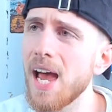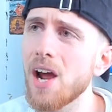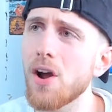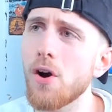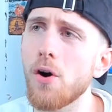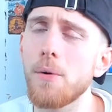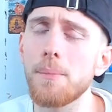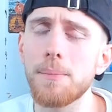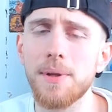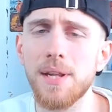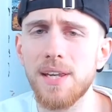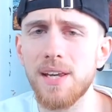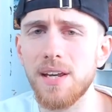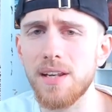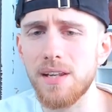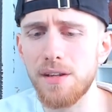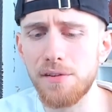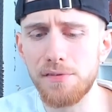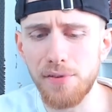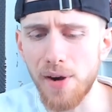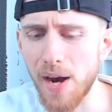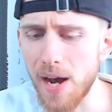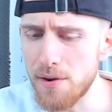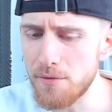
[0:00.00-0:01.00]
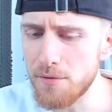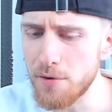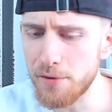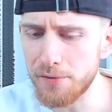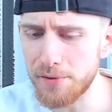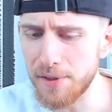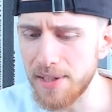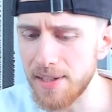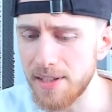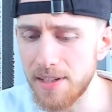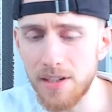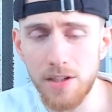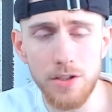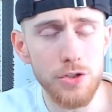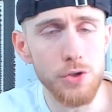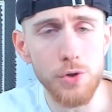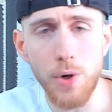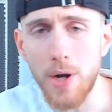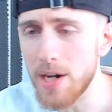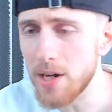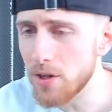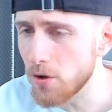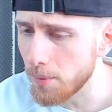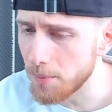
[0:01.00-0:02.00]
Er kommt nicht an die Freiwurflinie.
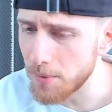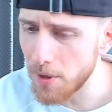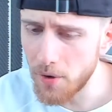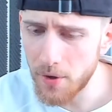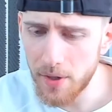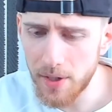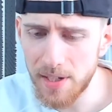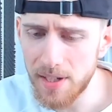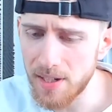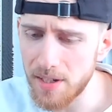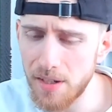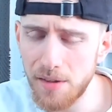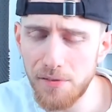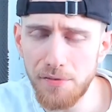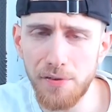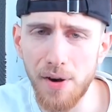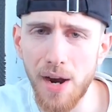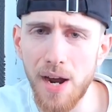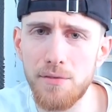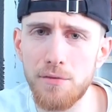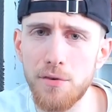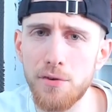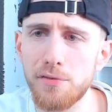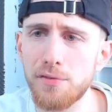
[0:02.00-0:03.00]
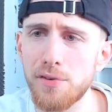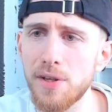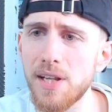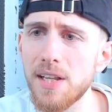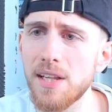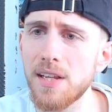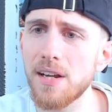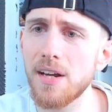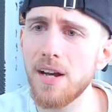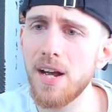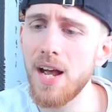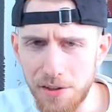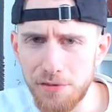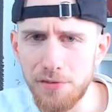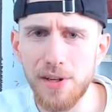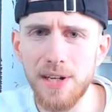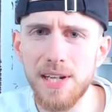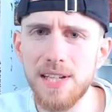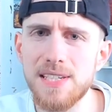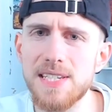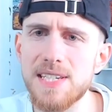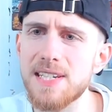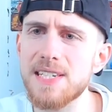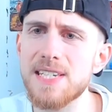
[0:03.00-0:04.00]
Joel kommt auch nicht an die Freiwurflinie. Ich
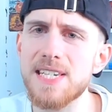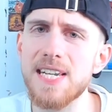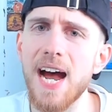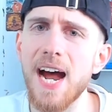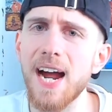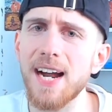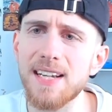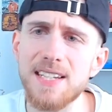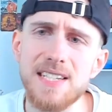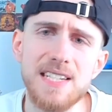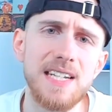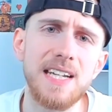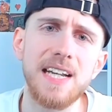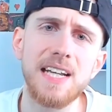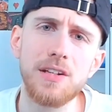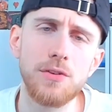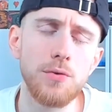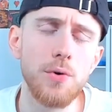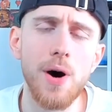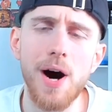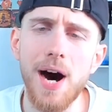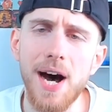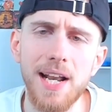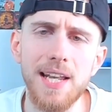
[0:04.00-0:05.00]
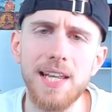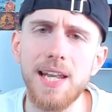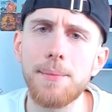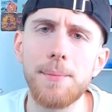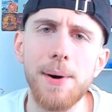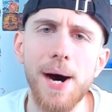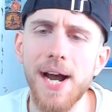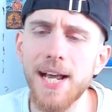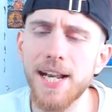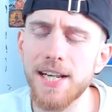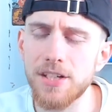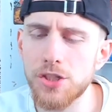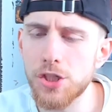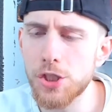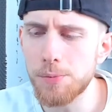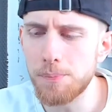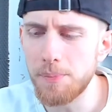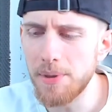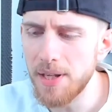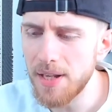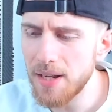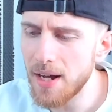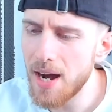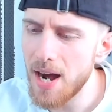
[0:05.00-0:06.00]
will jetzt nicht sagen, es liegt nur an dem einen
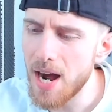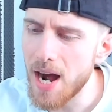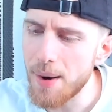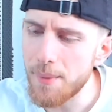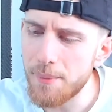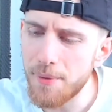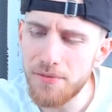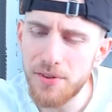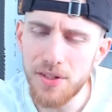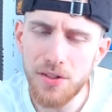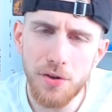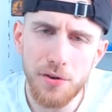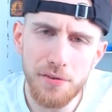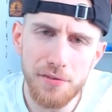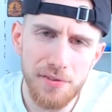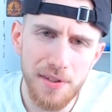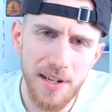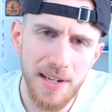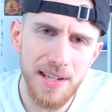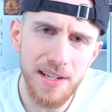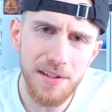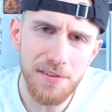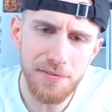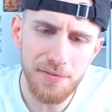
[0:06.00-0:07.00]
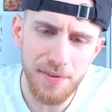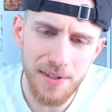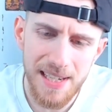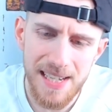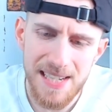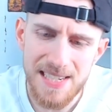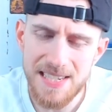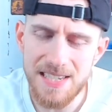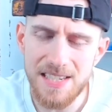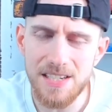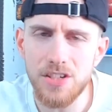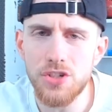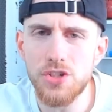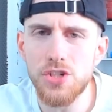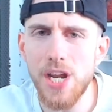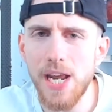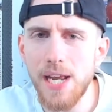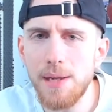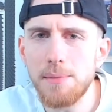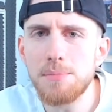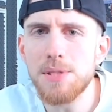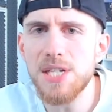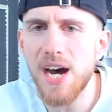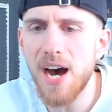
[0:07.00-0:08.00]
Spieler, aber wir dürfen halt nicht vergessen,
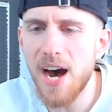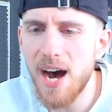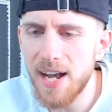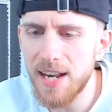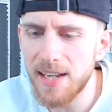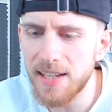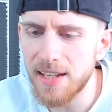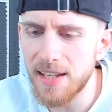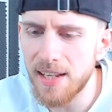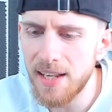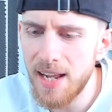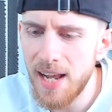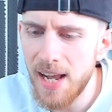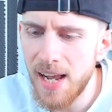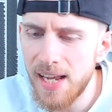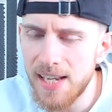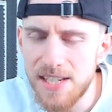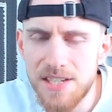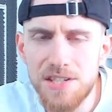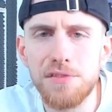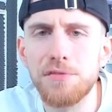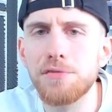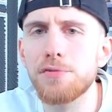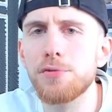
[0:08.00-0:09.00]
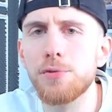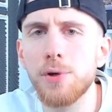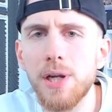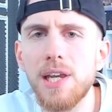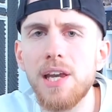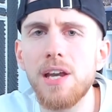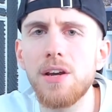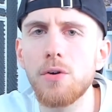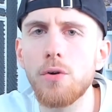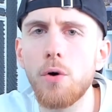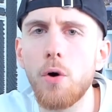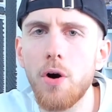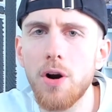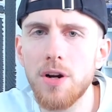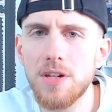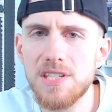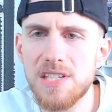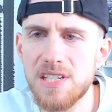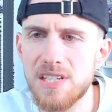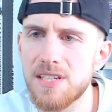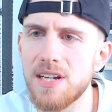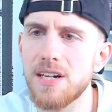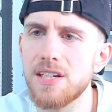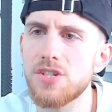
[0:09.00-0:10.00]
James Harden ist ein freaking
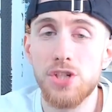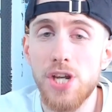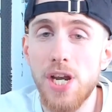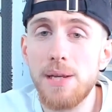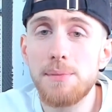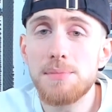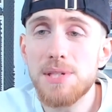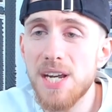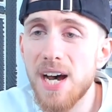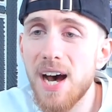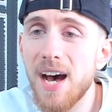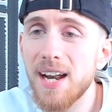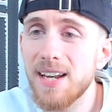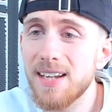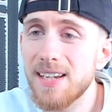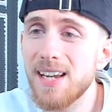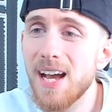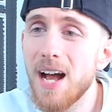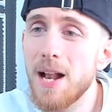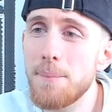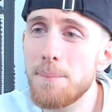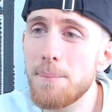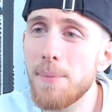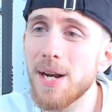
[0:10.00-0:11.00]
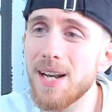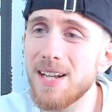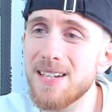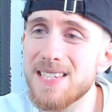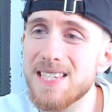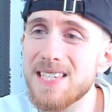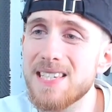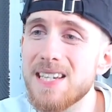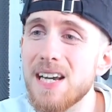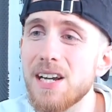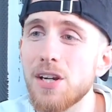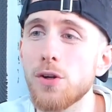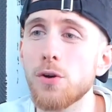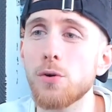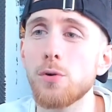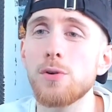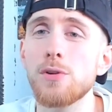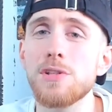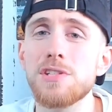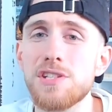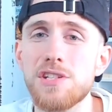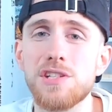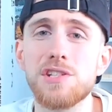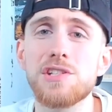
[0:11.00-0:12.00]
All-Star. James Harden galt mal als der
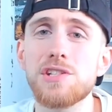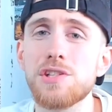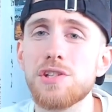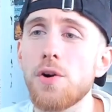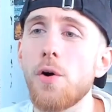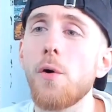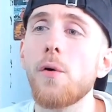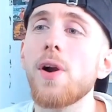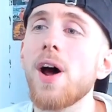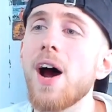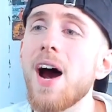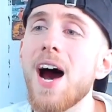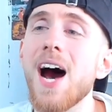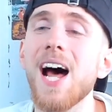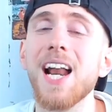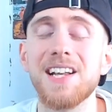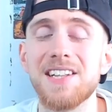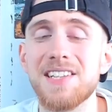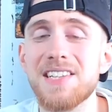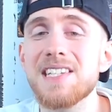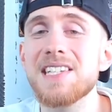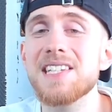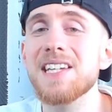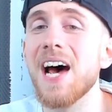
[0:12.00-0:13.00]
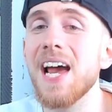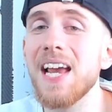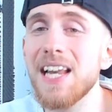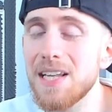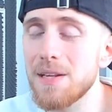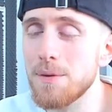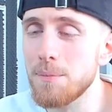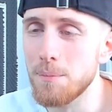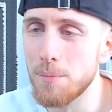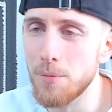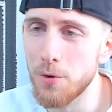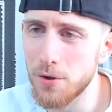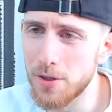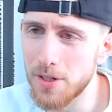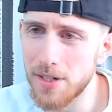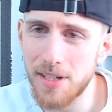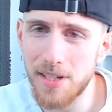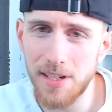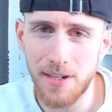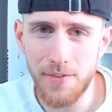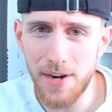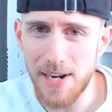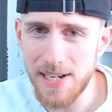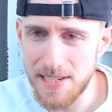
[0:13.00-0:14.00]
größte Scorer aller Zeiten
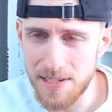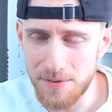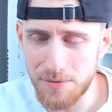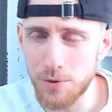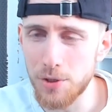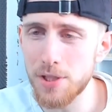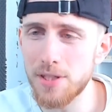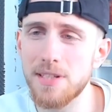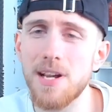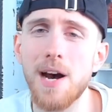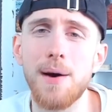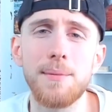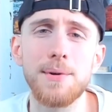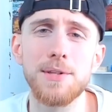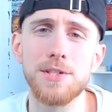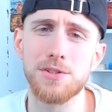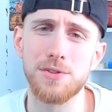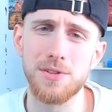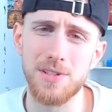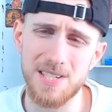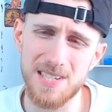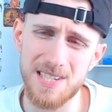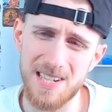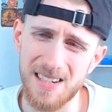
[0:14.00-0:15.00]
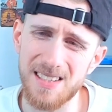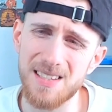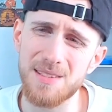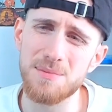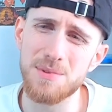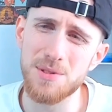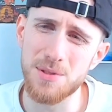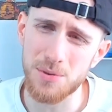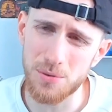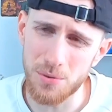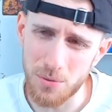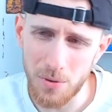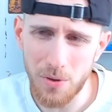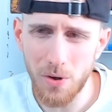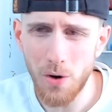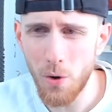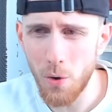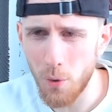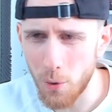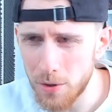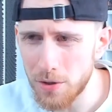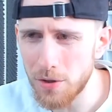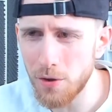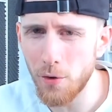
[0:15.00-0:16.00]
möglicherweise, wo ich damals schon gesagt habe, so
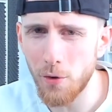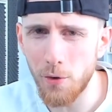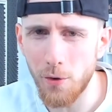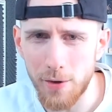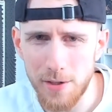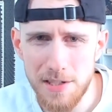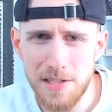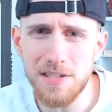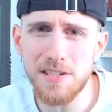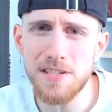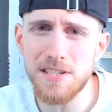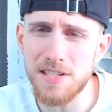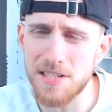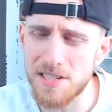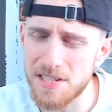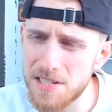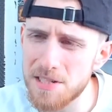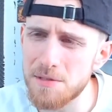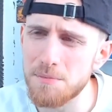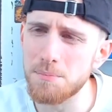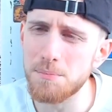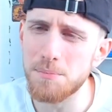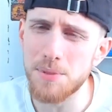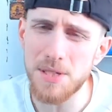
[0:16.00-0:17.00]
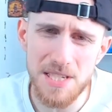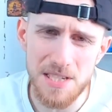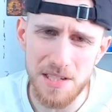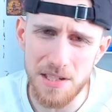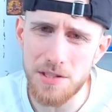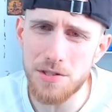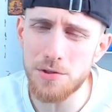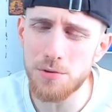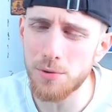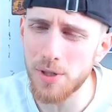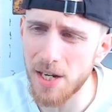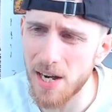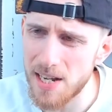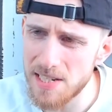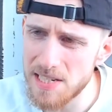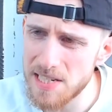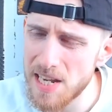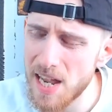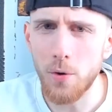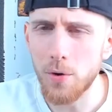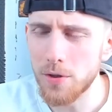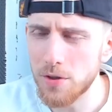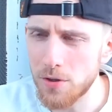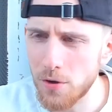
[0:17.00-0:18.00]
Hold Your Horses, das ist ein bisschen zu
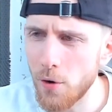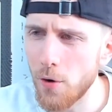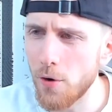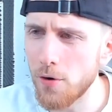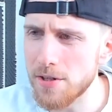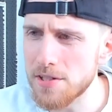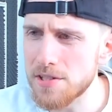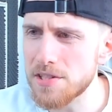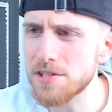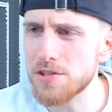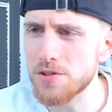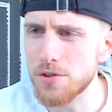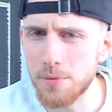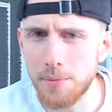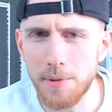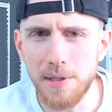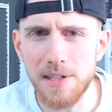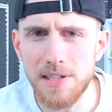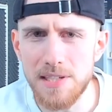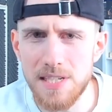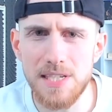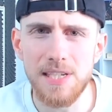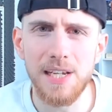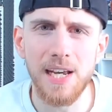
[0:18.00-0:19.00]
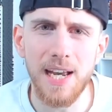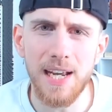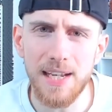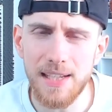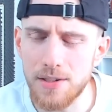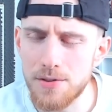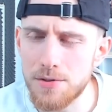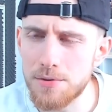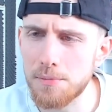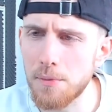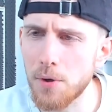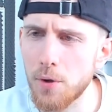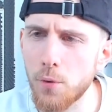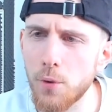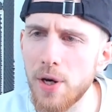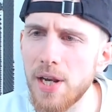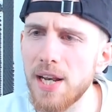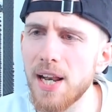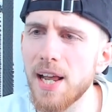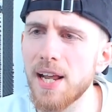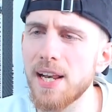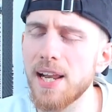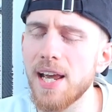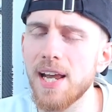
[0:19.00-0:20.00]
krass. Hold Your Horses übrigens direkt aus dem
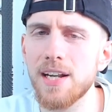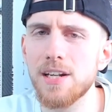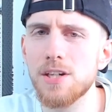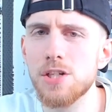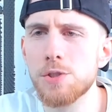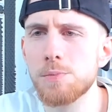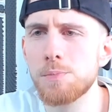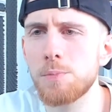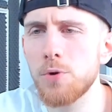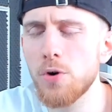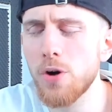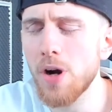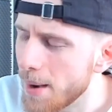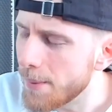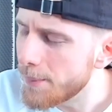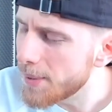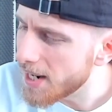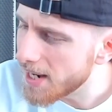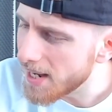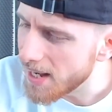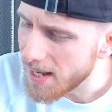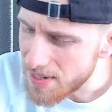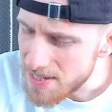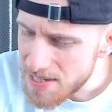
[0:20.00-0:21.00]
Greenline Englischbuch. Aber